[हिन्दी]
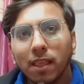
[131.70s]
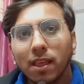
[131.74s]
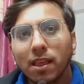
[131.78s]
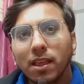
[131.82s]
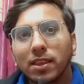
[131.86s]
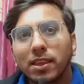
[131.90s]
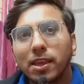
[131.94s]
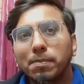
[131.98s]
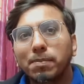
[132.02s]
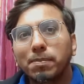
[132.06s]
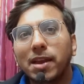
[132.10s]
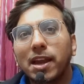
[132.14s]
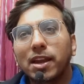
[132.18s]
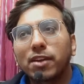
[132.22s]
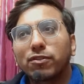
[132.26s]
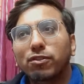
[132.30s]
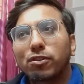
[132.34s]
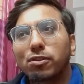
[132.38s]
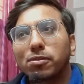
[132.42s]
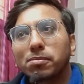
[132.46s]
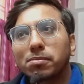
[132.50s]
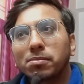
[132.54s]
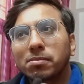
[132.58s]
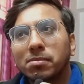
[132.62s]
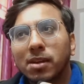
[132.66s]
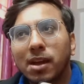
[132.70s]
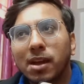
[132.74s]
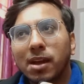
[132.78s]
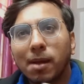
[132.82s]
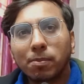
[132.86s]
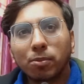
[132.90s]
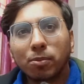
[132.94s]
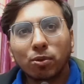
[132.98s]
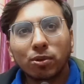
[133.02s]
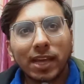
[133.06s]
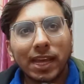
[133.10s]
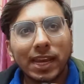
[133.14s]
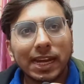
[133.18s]
ये प्लेटफॉर्म आपको
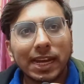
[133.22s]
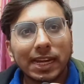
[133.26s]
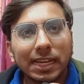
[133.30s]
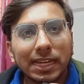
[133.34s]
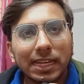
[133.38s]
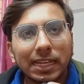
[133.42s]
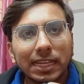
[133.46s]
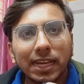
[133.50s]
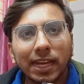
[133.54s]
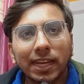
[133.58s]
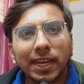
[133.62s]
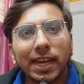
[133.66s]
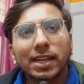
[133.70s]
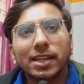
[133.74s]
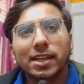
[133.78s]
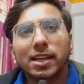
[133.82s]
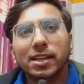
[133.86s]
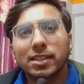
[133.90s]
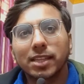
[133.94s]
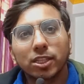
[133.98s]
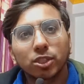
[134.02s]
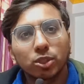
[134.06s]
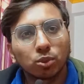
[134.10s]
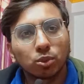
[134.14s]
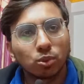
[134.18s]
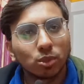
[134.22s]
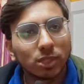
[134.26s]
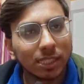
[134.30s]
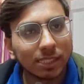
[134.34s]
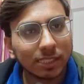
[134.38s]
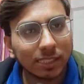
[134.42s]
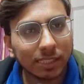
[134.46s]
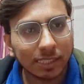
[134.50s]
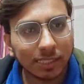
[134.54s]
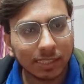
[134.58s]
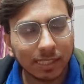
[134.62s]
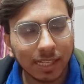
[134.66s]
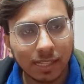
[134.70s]
डायरेक्टली कनेक्ट करता है स्टूडेंट्स
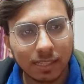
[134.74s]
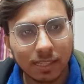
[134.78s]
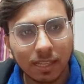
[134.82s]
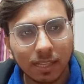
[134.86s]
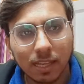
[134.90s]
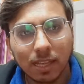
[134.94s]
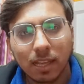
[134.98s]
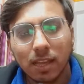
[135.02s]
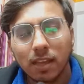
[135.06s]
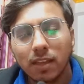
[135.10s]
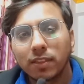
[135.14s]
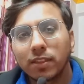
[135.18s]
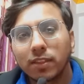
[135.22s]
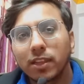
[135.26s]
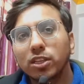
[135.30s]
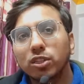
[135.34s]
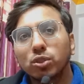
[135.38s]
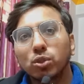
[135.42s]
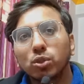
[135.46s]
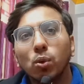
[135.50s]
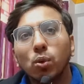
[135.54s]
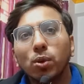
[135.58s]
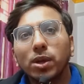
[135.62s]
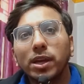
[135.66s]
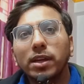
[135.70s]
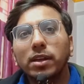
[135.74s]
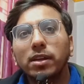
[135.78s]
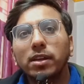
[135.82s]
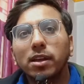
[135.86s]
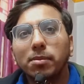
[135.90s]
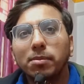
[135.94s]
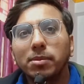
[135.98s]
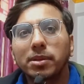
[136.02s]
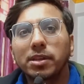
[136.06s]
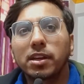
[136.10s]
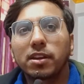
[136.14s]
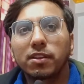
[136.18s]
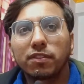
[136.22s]
के साथ देर इज़ नो
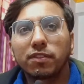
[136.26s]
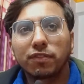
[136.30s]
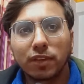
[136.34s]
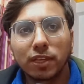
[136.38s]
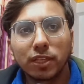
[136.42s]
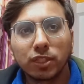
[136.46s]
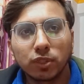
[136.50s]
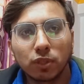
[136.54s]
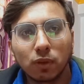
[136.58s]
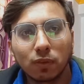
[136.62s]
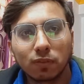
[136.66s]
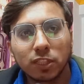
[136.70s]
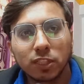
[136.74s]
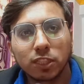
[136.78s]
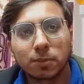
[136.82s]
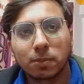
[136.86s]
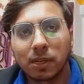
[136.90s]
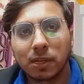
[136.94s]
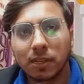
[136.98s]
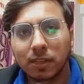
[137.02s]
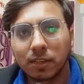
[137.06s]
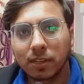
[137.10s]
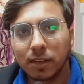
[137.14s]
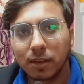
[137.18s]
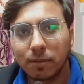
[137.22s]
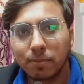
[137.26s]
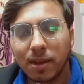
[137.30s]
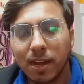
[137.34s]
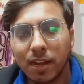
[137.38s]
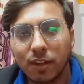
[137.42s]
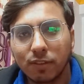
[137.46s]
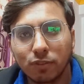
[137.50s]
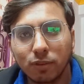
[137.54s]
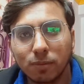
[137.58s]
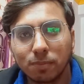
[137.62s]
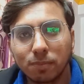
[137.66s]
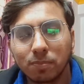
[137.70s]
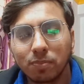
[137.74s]
इंटरमीडिएट फीस ऑफ दिस पर्टिकुलर
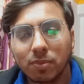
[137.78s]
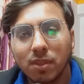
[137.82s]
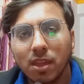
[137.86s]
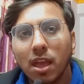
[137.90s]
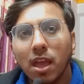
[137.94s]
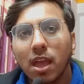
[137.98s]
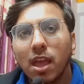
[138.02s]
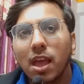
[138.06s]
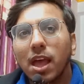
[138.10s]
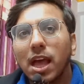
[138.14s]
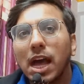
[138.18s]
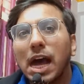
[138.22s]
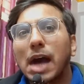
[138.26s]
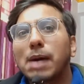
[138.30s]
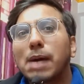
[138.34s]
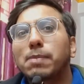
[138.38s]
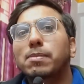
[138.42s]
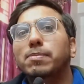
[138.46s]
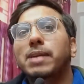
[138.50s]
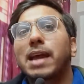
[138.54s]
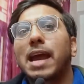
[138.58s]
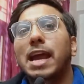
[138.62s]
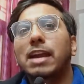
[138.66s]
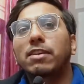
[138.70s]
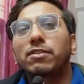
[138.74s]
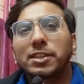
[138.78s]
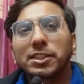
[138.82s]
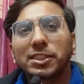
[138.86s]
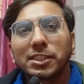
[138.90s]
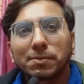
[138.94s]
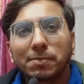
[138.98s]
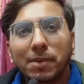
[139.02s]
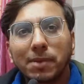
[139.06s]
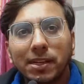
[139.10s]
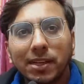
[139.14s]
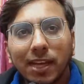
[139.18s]
प्लेटफॉर्म आप अपना एडवर्टीजमेंट